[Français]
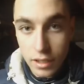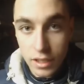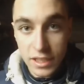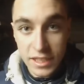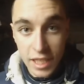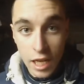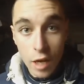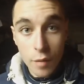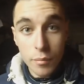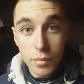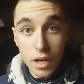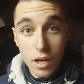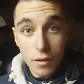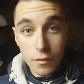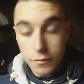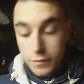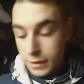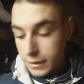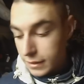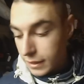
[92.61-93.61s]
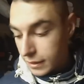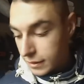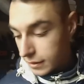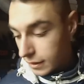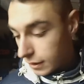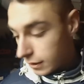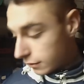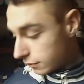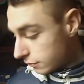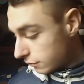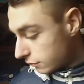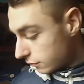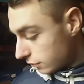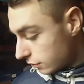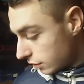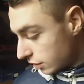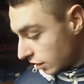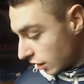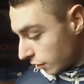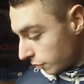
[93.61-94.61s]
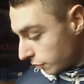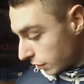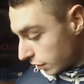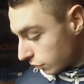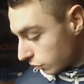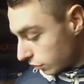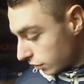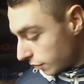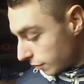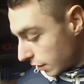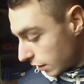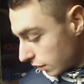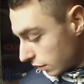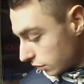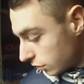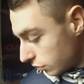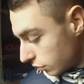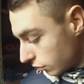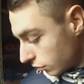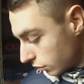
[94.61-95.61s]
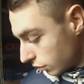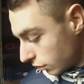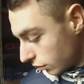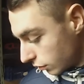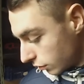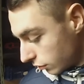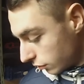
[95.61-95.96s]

j'ai un banc en fait d'essai là. J'ai un banc de démarrage donc...